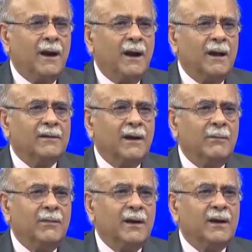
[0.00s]
खान
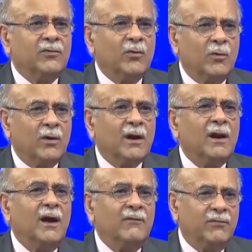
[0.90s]
साहब ने अगर चोरों के
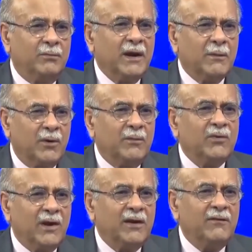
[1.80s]
ख़िलाफ़ एक मुहिम
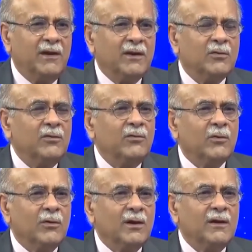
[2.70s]
चलाई हुई है तो उन
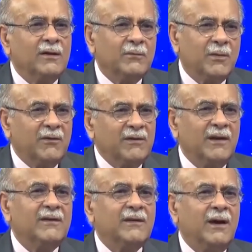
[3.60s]
चोरों के अंदर परवेज़
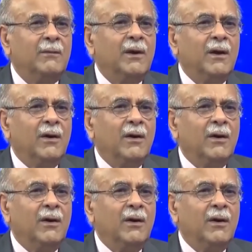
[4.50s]
राय साहब